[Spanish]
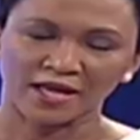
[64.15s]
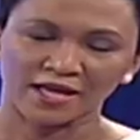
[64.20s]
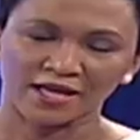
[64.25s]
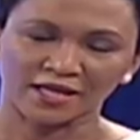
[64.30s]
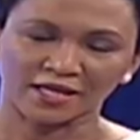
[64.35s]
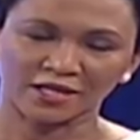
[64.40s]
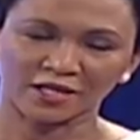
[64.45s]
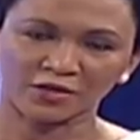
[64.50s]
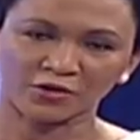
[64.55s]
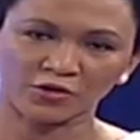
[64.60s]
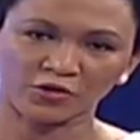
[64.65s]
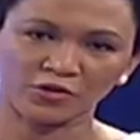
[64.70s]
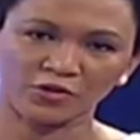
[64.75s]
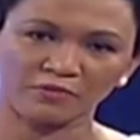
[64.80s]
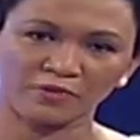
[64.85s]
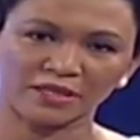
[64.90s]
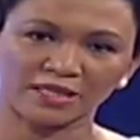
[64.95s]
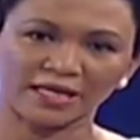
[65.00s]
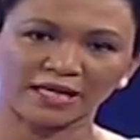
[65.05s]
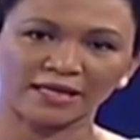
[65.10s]
Y quiero
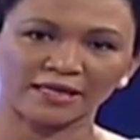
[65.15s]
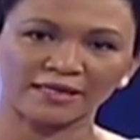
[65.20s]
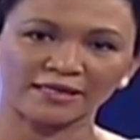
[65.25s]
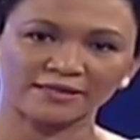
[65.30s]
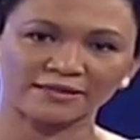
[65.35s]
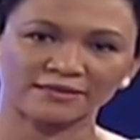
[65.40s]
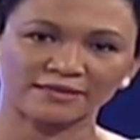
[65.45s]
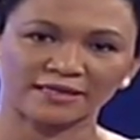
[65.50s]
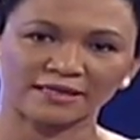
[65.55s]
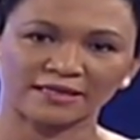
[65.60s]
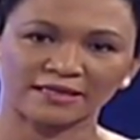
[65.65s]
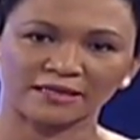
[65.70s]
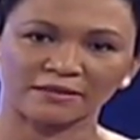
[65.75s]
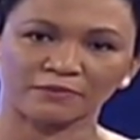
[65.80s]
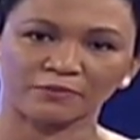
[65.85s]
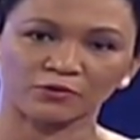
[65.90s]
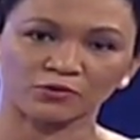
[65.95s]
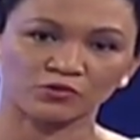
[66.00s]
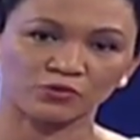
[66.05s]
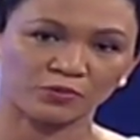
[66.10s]
invitarles a que,
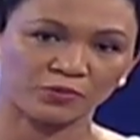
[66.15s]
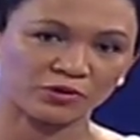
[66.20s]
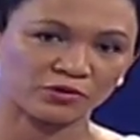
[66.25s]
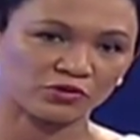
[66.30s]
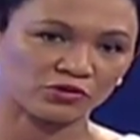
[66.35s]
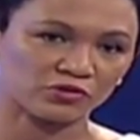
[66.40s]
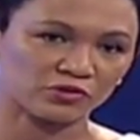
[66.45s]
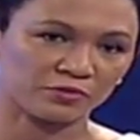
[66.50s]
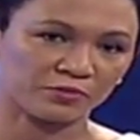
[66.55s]
por supuesto,